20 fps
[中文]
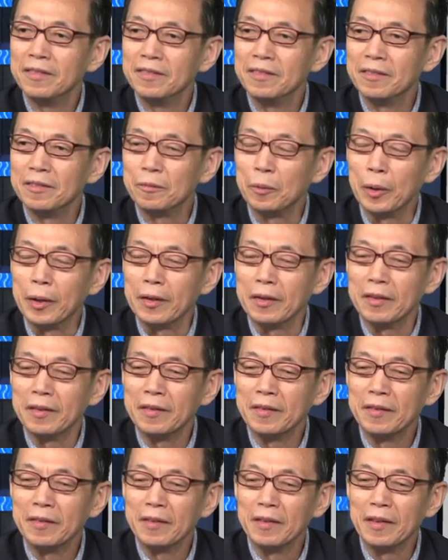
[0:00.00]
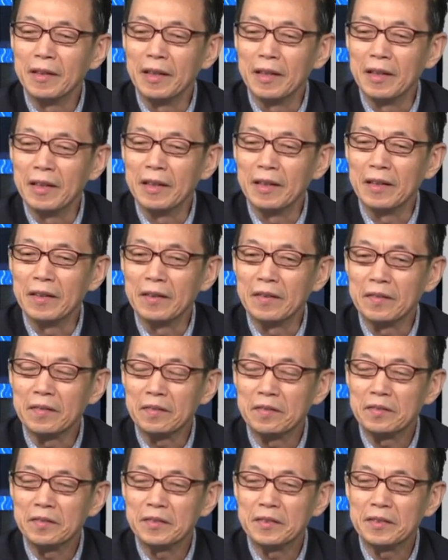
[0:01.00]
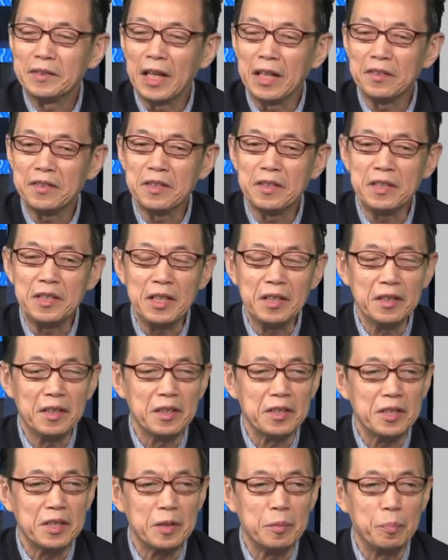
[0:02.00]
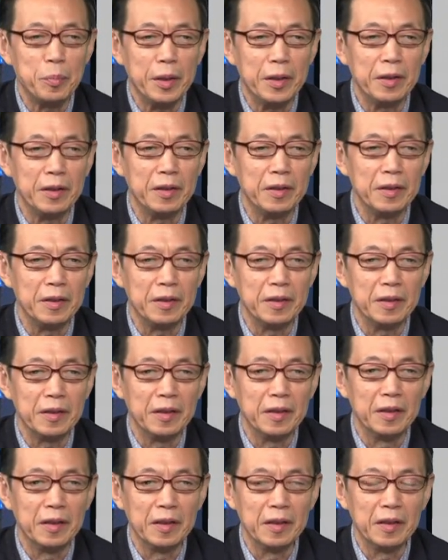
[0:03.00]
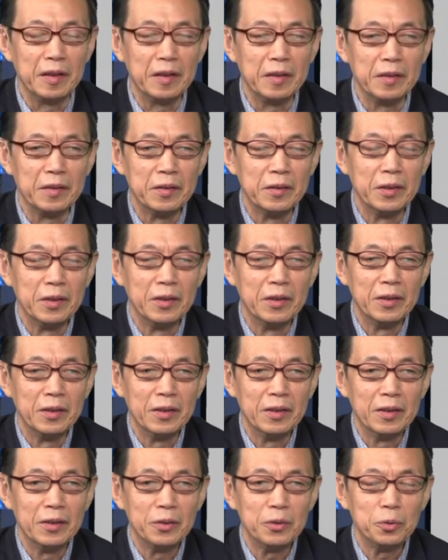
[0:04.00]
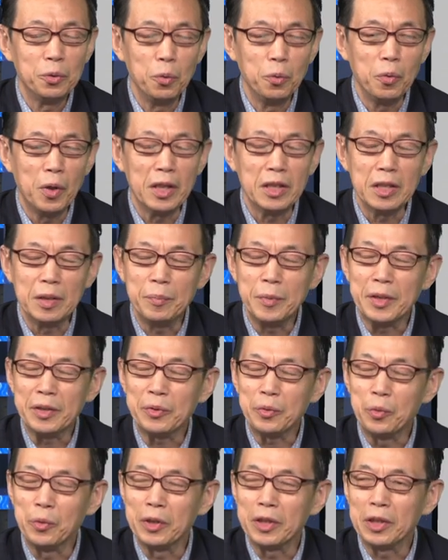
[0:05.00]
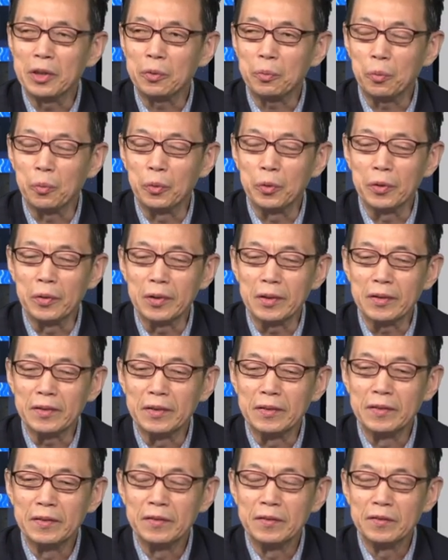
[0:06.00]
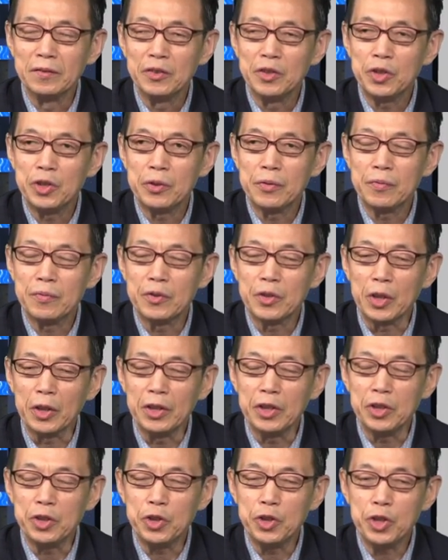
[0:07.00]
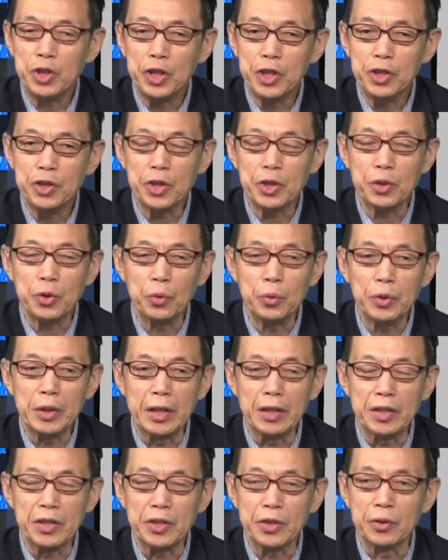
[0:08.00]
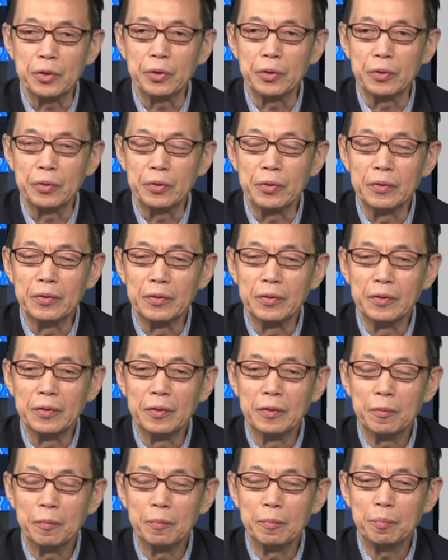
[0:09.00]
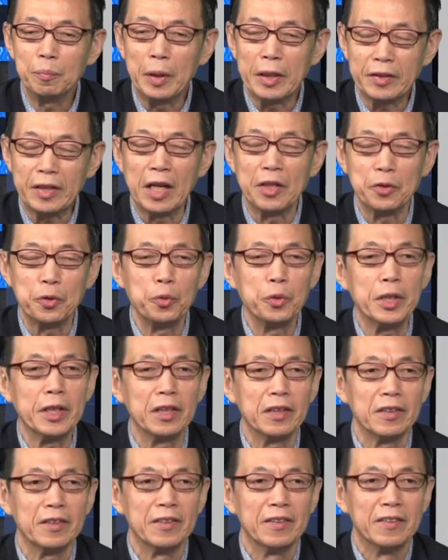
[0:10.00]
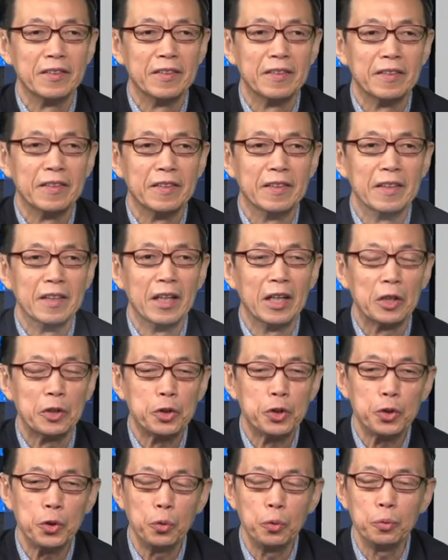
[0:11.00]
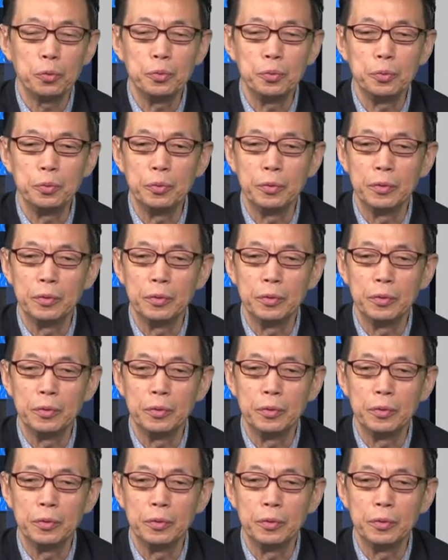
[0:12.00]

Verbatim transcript: 对，啊，张自新呢是被啊中华人民共和国成立七十周年的时候，被党中央啊授予